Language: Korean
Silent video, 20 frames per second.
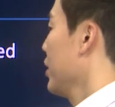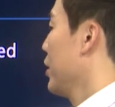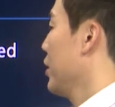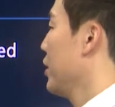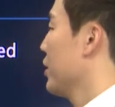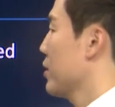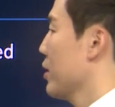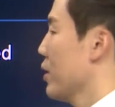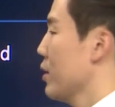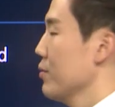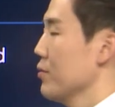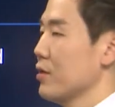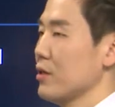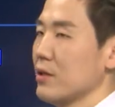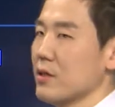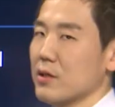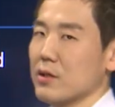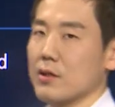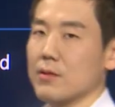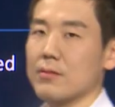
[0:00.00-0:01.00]
이 사람들이
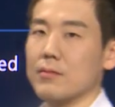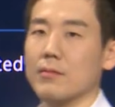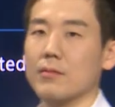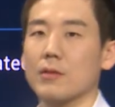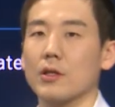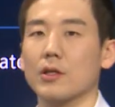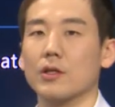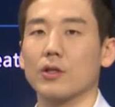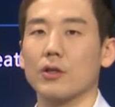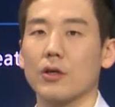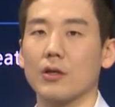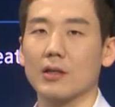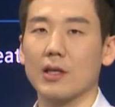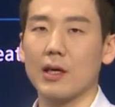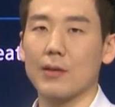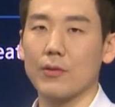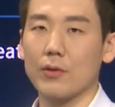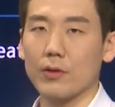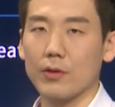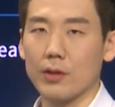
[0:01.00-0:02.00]
지금
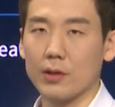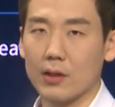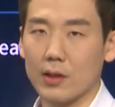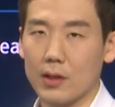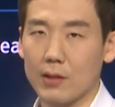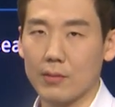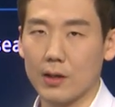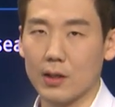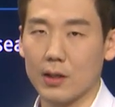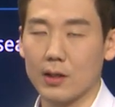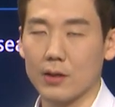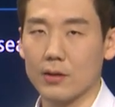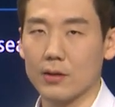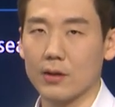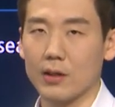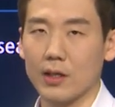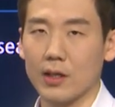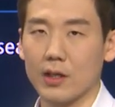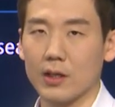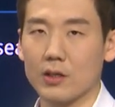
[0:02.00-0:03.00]
쳐다보고 있다는 말을 할
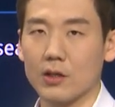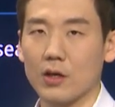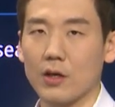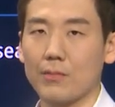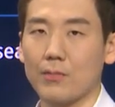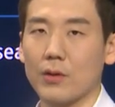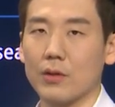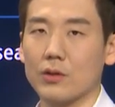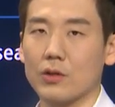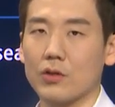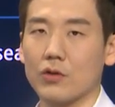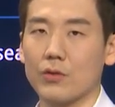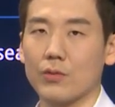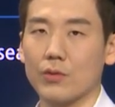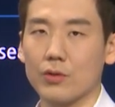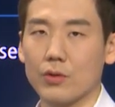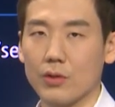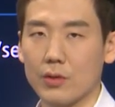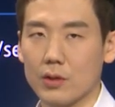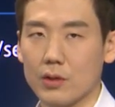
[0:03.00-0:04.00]
건데 첫 번째
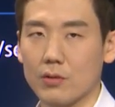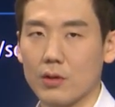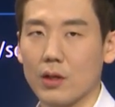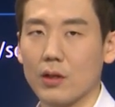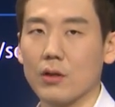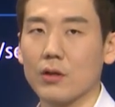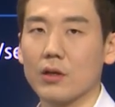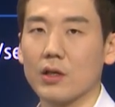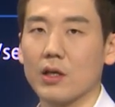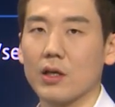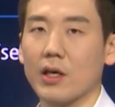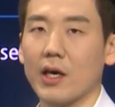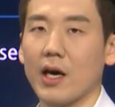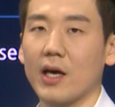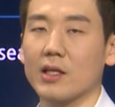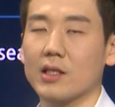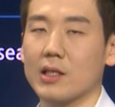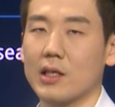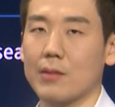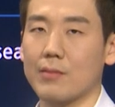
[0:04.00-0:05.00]
5분토에서 우리가 looking
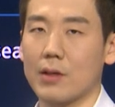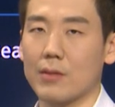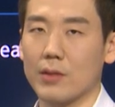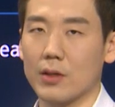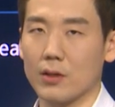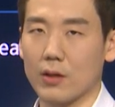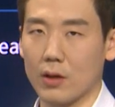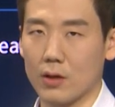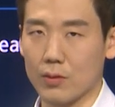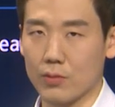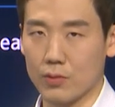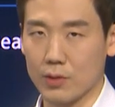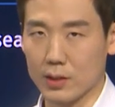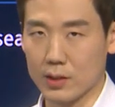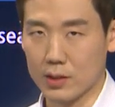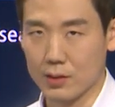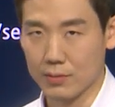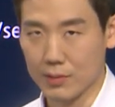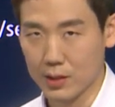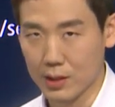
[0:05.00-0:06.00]
at이라는 말만
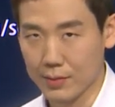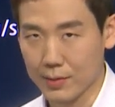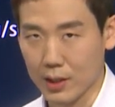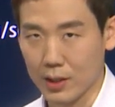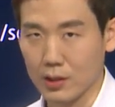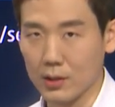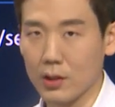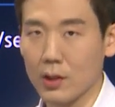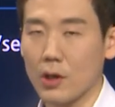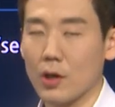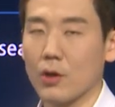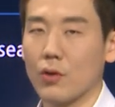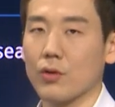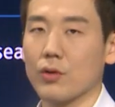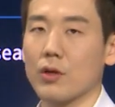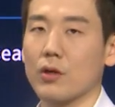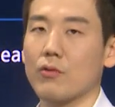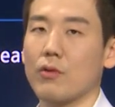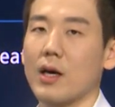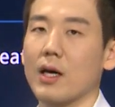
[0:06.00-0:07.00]
다뤄보았습니다만
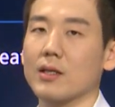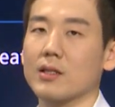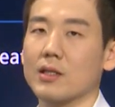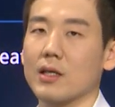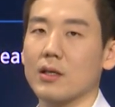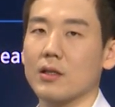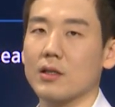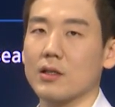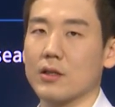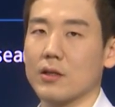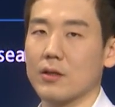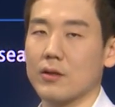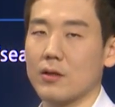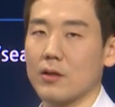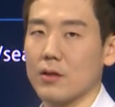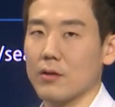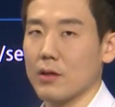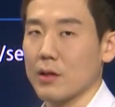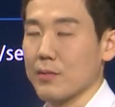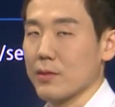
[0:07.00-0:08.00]
오늘은 확장을
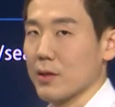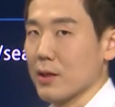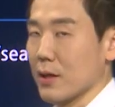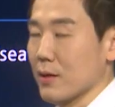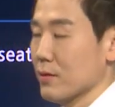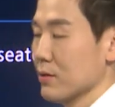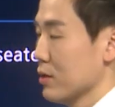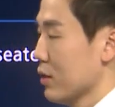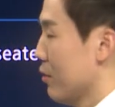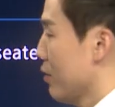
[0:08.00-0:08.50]
시켜드리려고 합니다. 자,